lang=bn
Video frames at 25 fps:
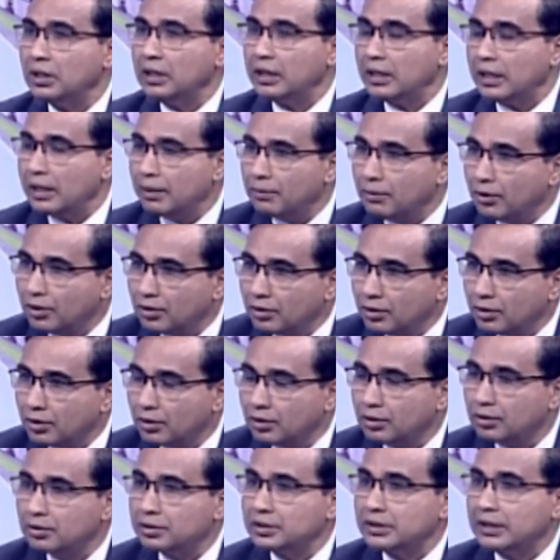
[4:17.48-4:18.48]
এবং হলো
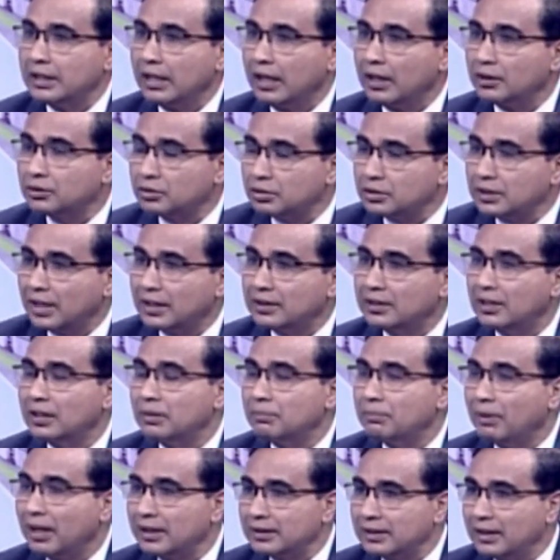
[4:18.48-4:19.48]
যে আন্তর্জাতিক
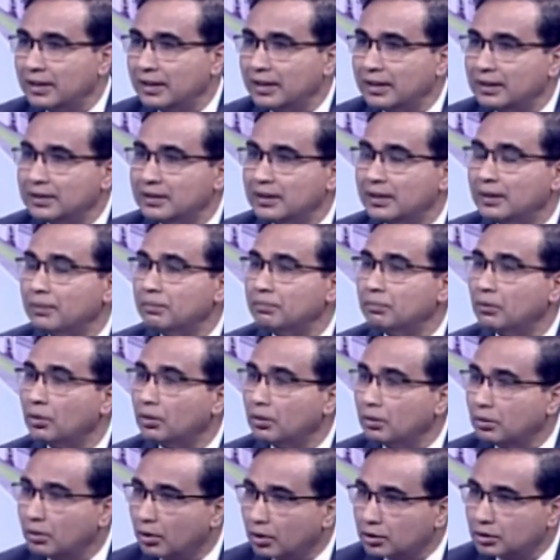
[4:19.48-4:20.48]
বাজারে যে
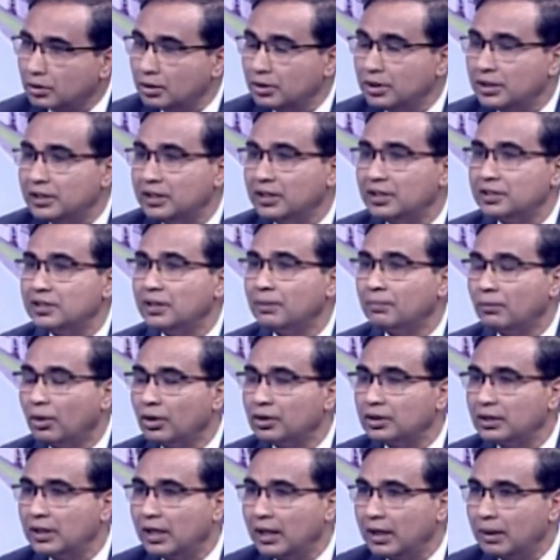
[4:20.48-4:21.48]
অর্থনীতির যে
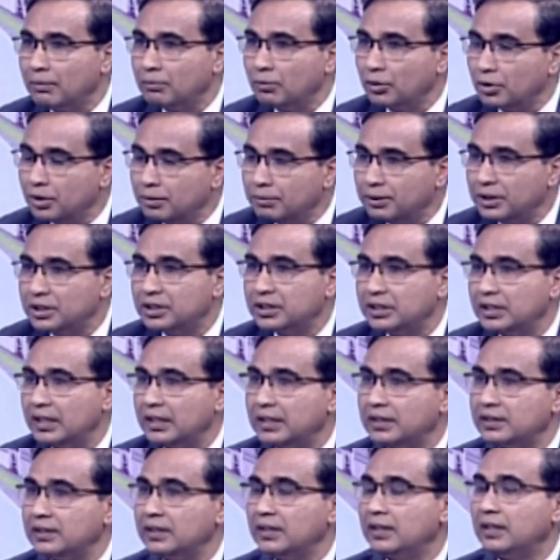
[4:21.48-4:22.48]
মন্দা বহির্বিশ্বের
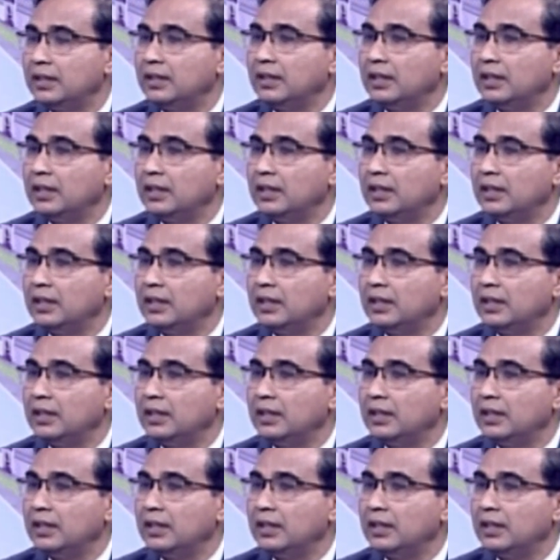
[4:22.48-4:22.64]
যে